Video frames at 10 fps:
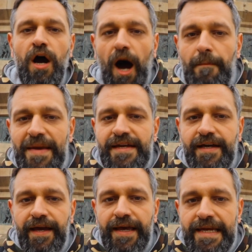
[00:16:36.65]

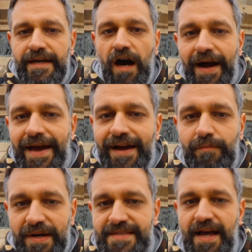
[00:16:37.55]
Amerika'ya ilk
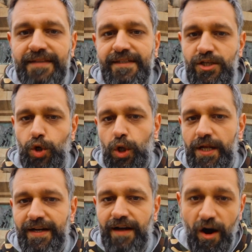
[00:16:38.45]
ayak basan kişi olarak